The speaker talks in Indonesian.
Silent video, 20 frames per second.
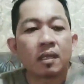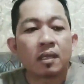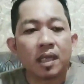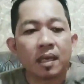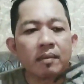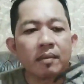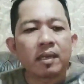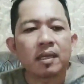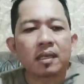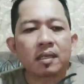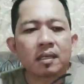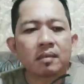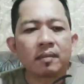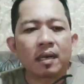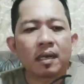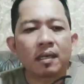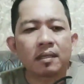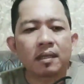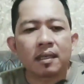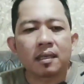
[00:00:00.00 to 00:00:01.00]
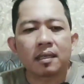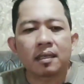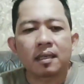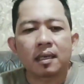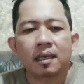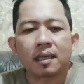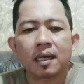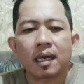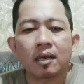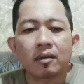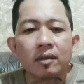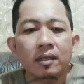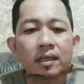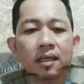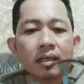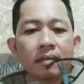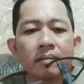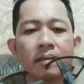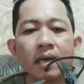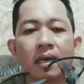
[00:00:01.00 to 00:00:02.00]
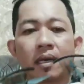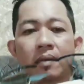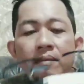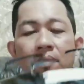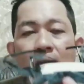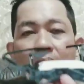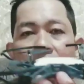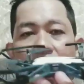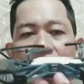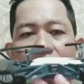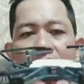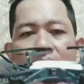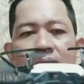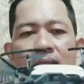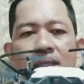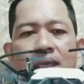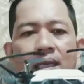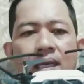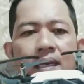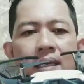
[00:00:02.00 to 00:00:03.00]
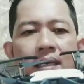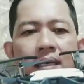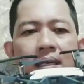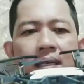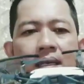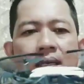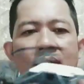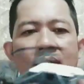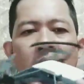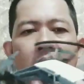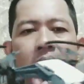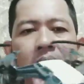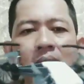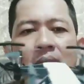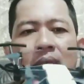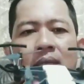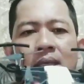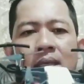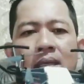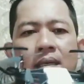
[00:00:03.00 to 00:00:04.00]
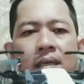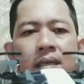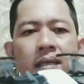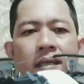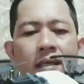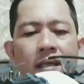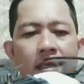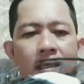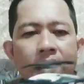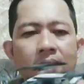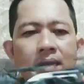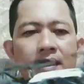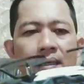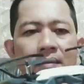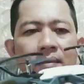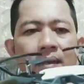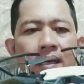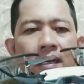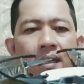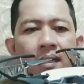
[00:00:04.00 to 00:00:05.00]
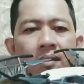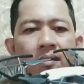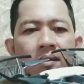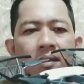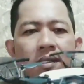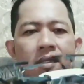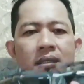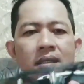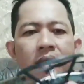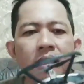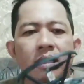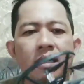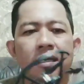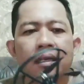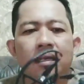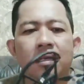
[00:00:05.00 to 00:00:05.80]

dia banyak kelemahannya nah, kalau ini barang-barang original nah ini barang original